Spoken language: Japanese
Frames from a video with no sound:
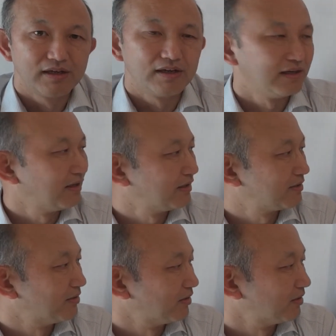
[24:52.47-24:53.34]

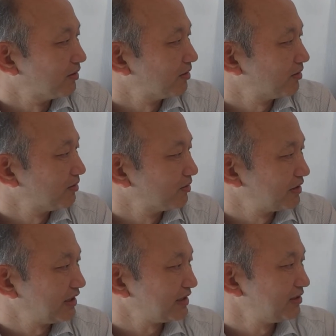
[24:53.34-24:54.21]
えっと、この
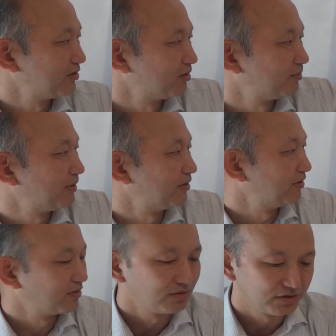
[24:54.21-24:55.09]
東ヨーロッパを
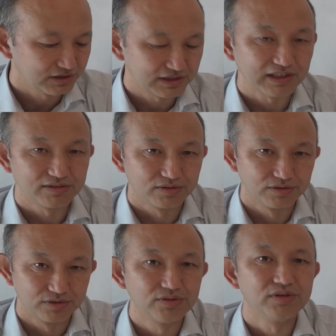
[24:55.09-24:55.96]
旅行したその
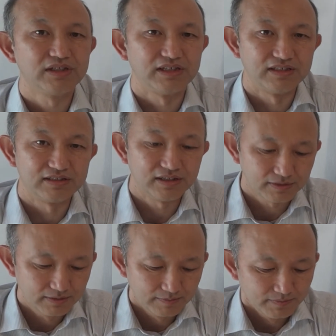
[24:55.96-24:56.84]
旅行記なんです
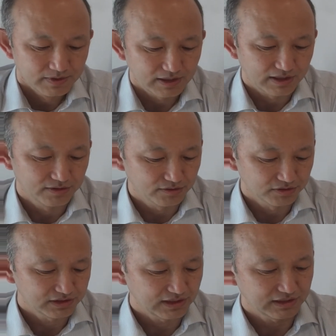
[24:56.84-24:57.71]
ね。で、旅
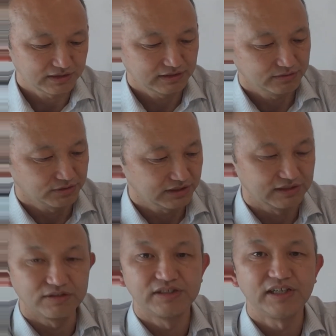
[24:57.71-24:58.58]
行した年
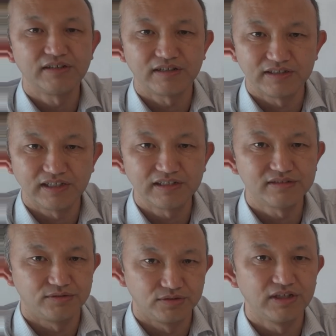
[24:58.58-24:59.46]
がこれ
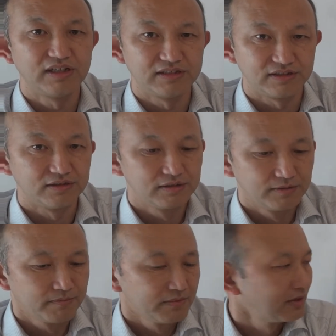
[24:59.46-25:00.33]
1975年なんですよ。
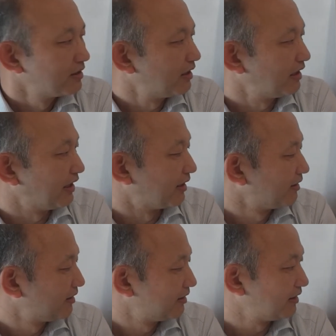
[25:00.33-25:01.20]
でね、
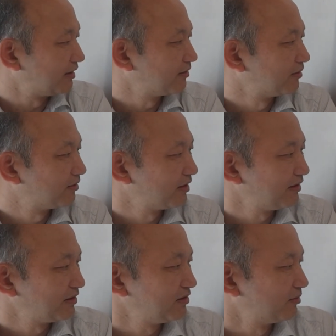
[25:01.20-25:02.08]
えっと、これ
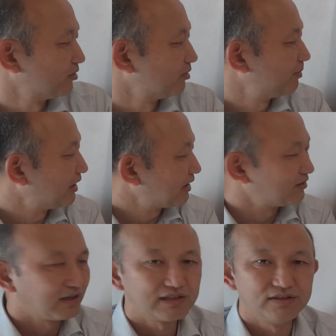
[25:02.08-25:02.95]
は要するにこのプラハ
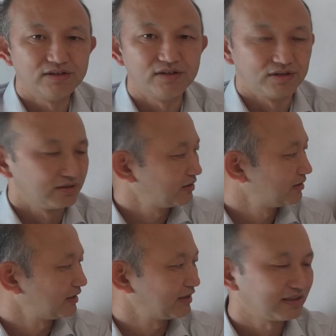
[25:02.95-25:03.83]
の春の
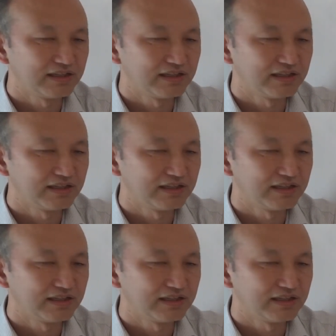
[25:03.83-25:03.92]
7